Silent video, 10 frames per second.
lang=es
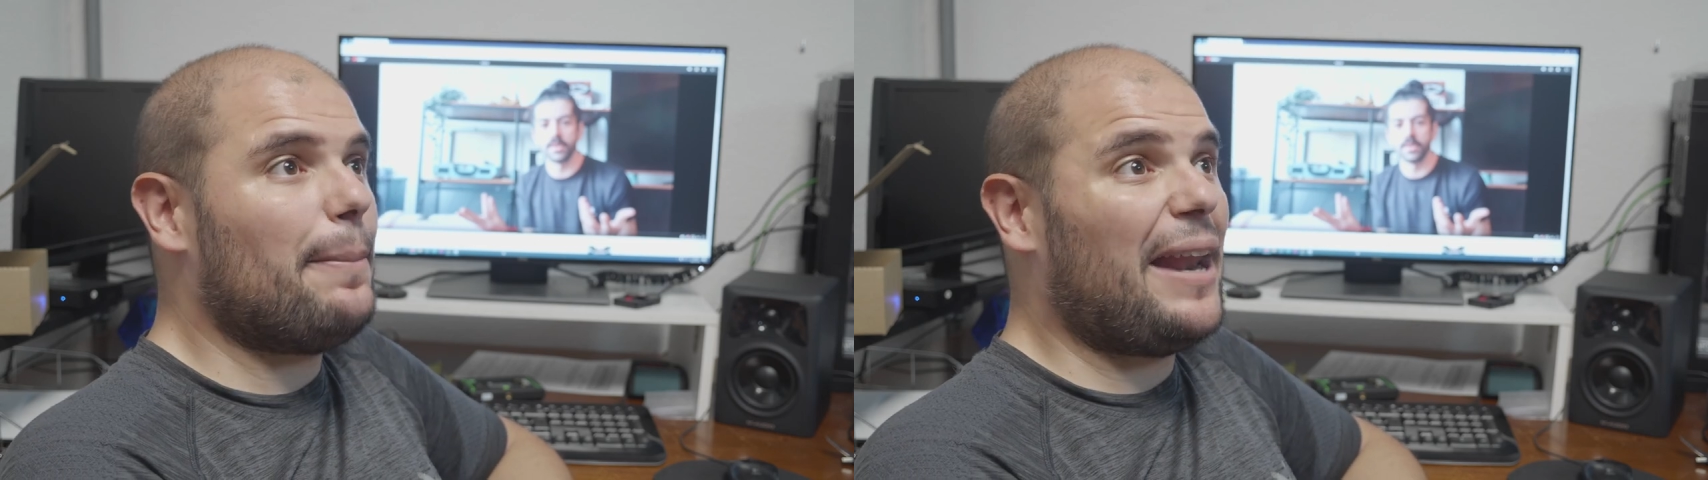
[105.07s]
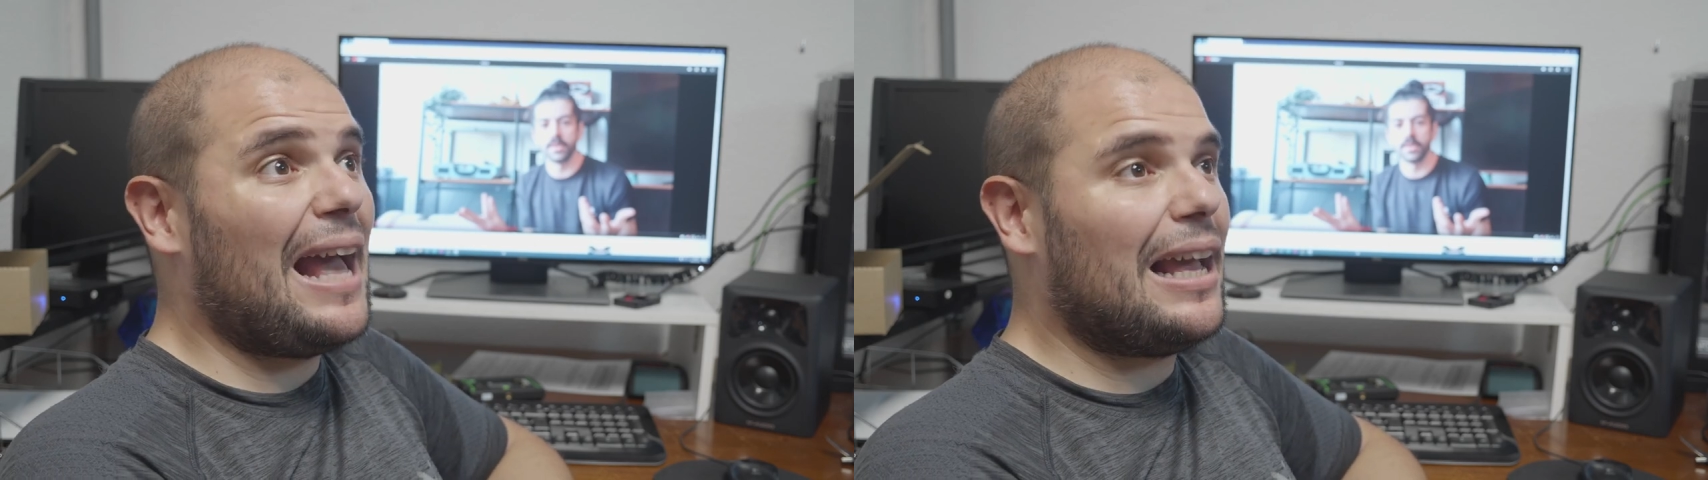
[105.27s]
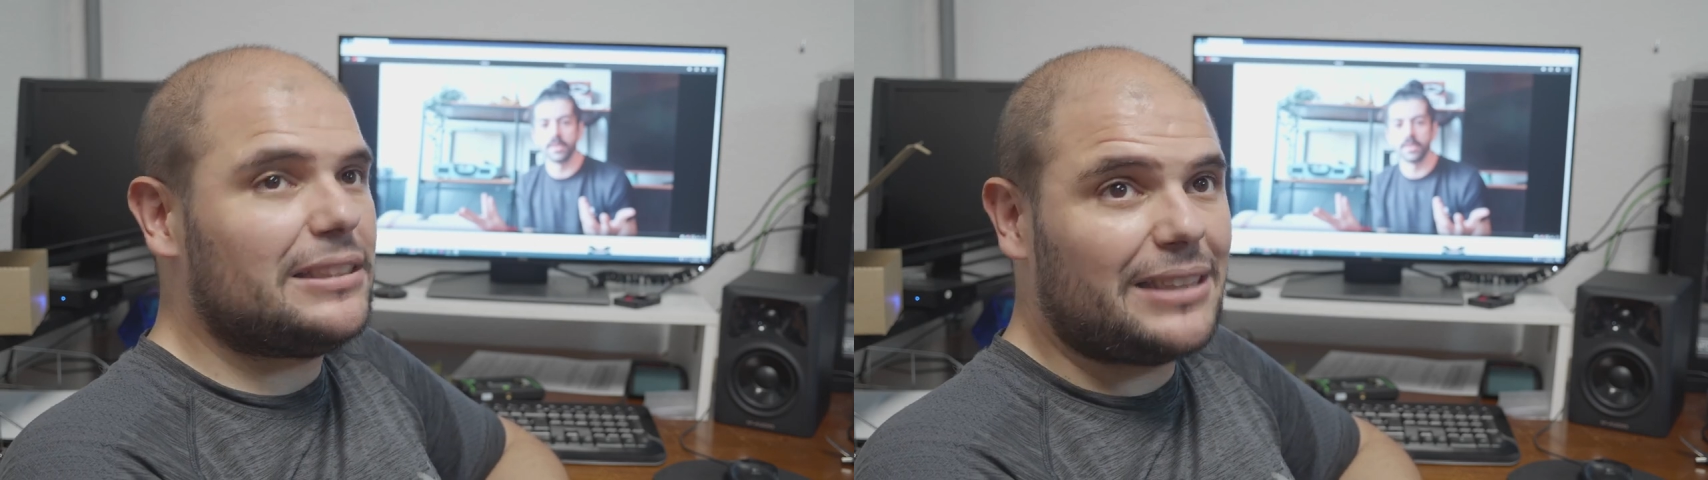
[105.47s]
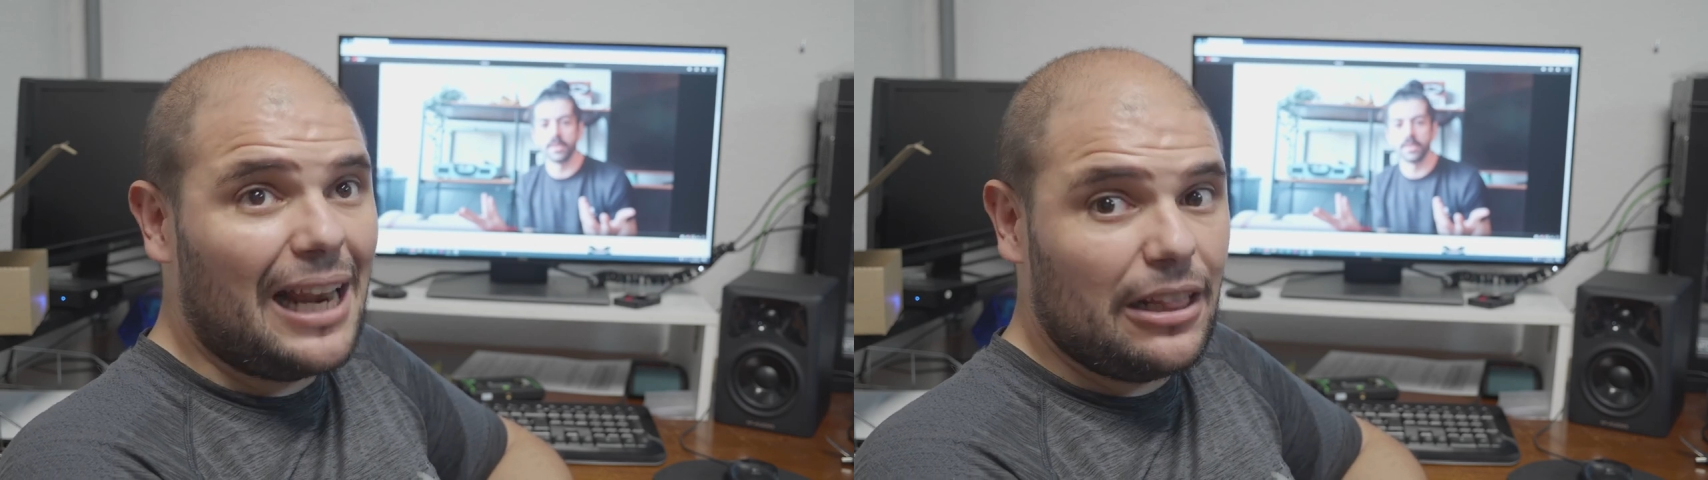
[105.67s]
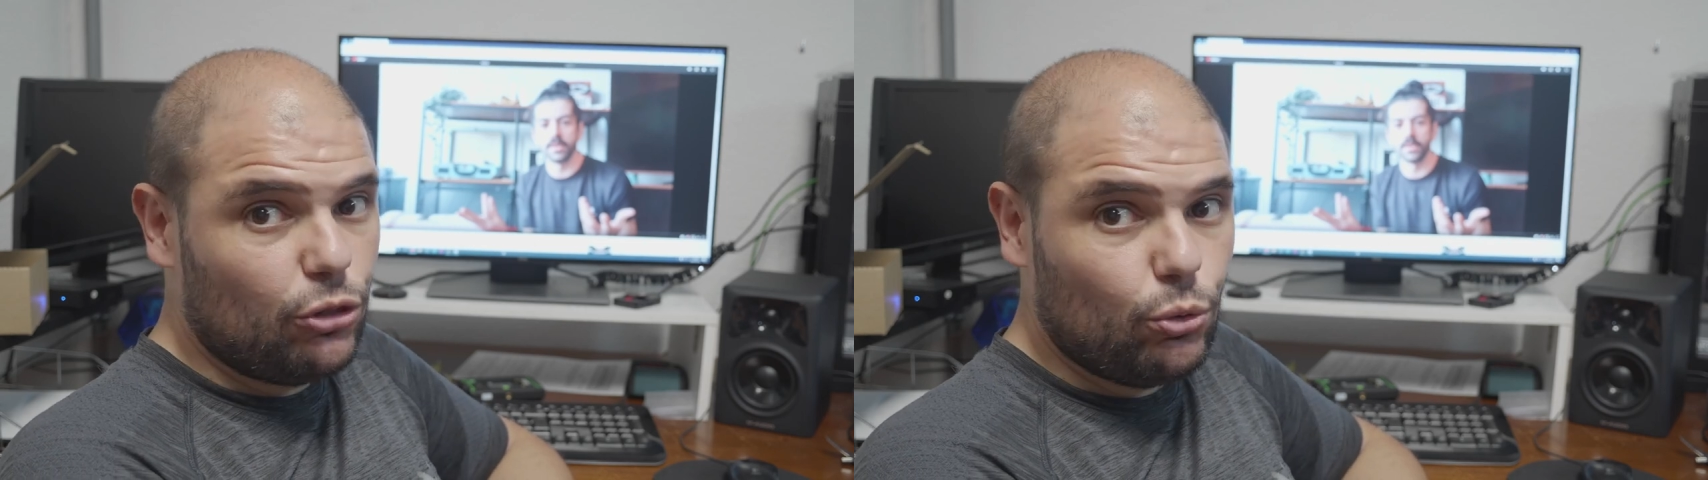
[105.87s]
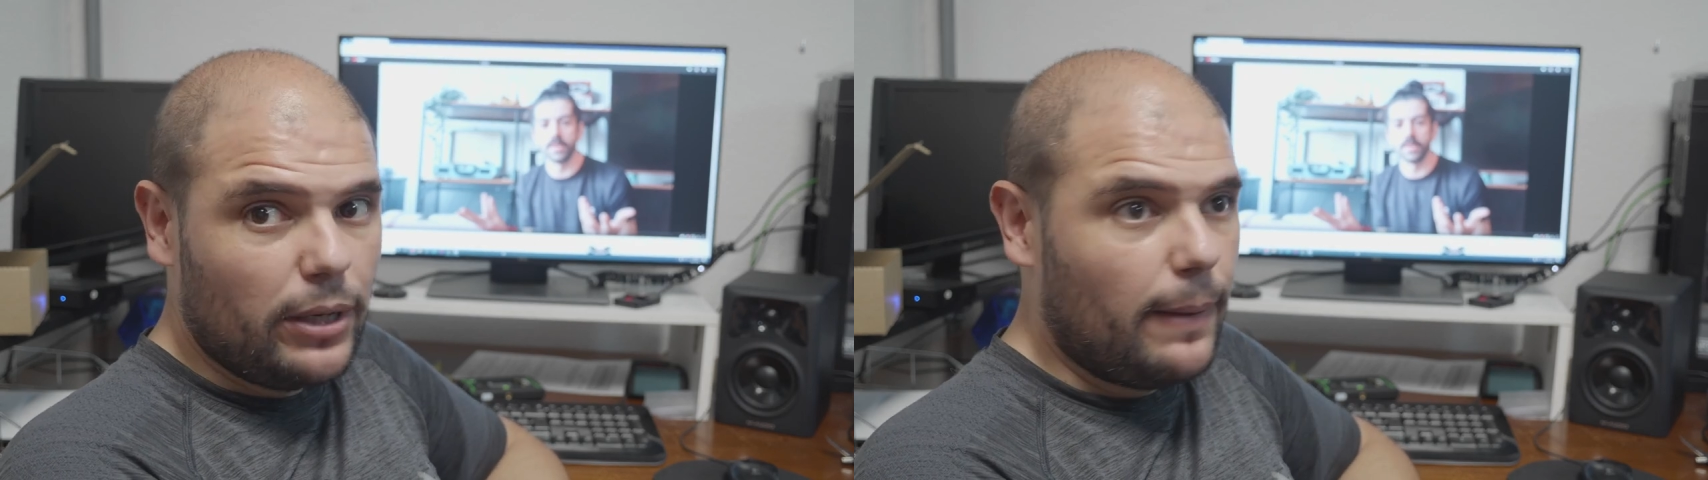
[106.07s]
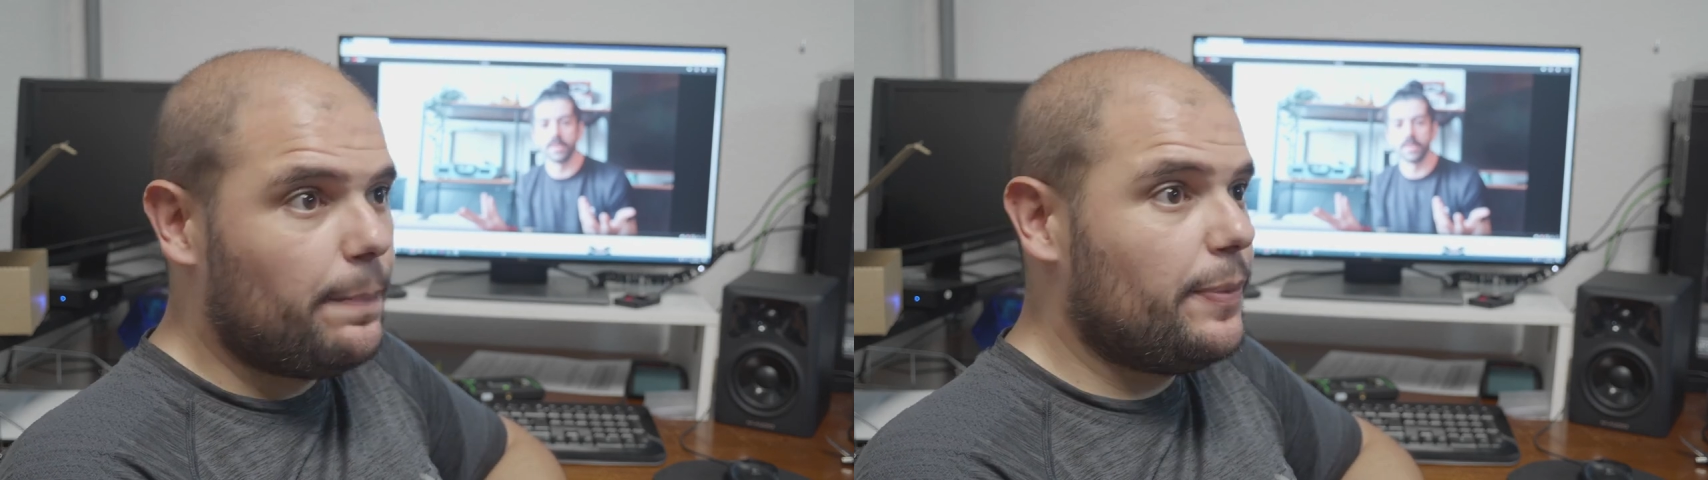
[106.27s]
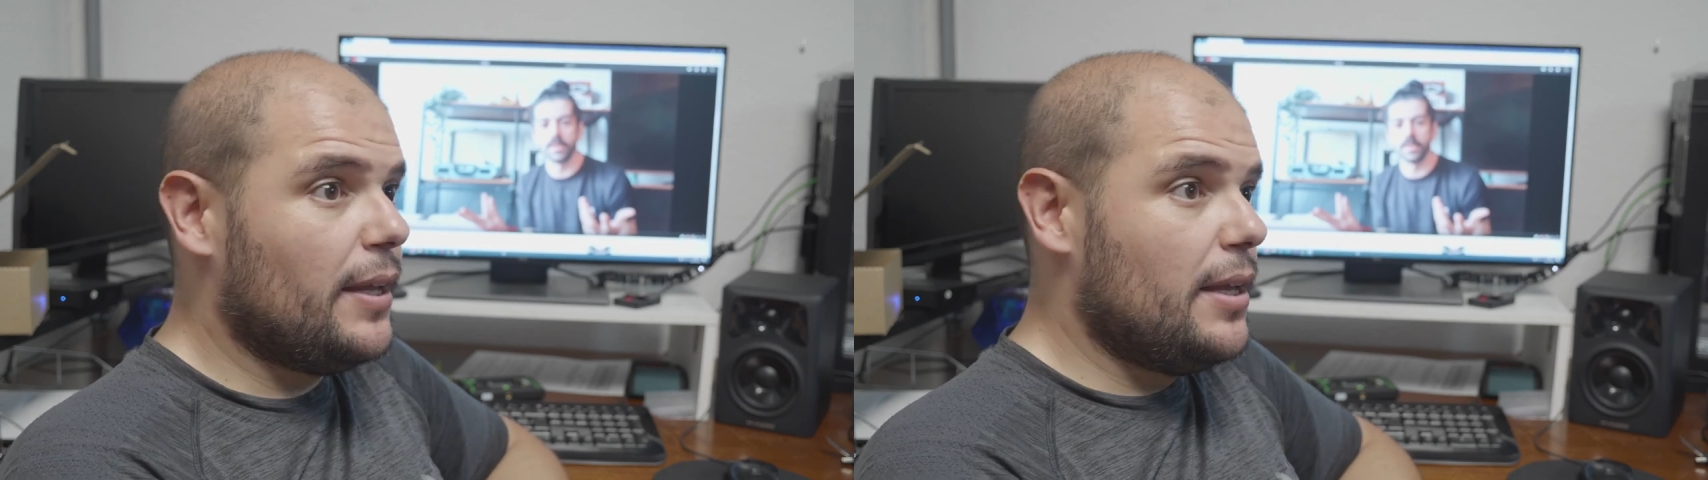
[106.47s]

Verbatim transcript: prank está a la altura